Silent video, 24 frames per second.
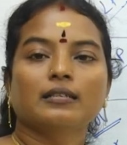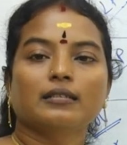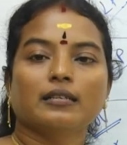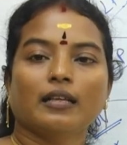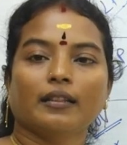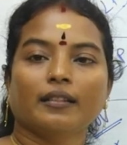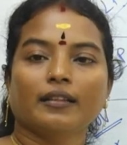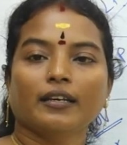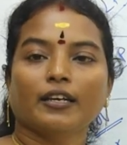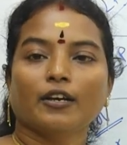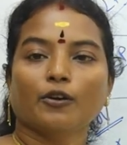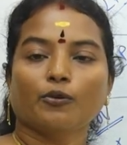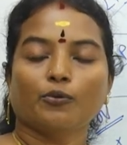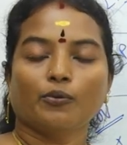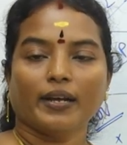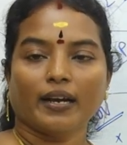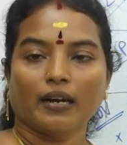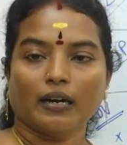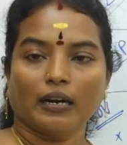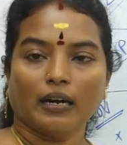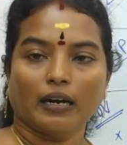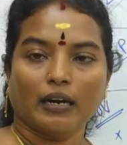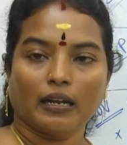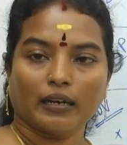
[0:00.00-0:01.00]
சந்திக்கக்கூடிய
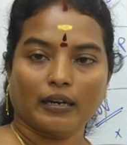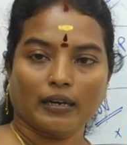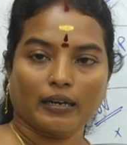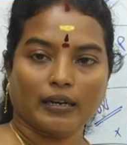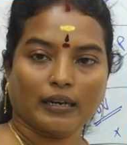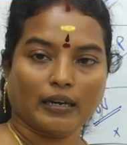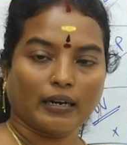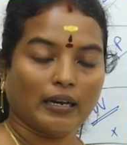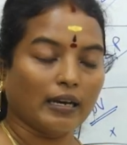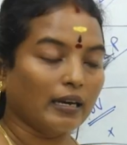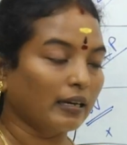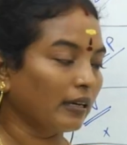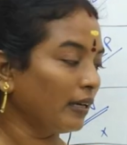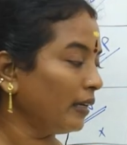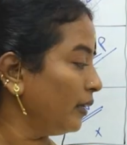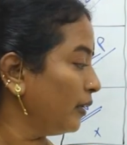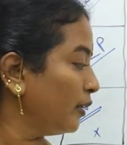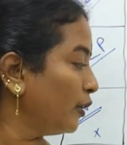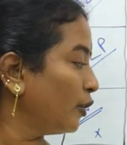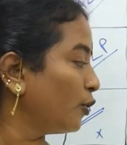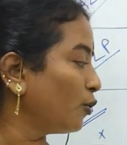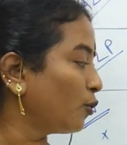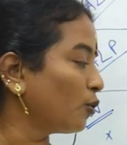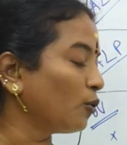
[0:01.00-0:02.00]
காலகட்டங்களாக
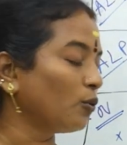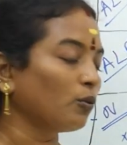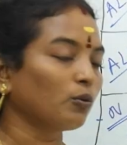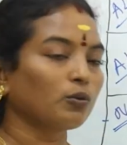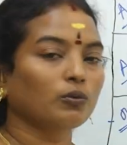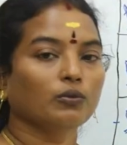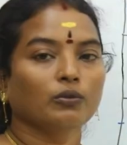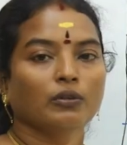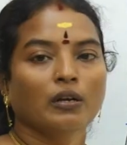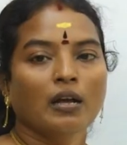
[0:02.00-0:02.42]
இருக்கும்